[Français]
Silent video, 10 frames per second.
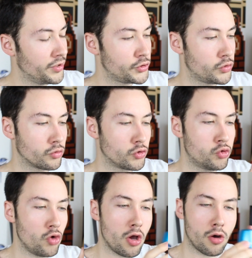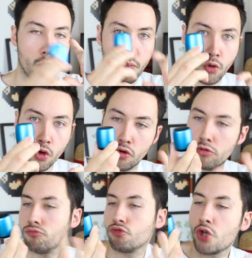On est sur une couleur
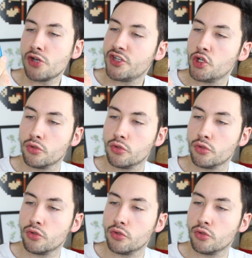bleue, Ça, c'est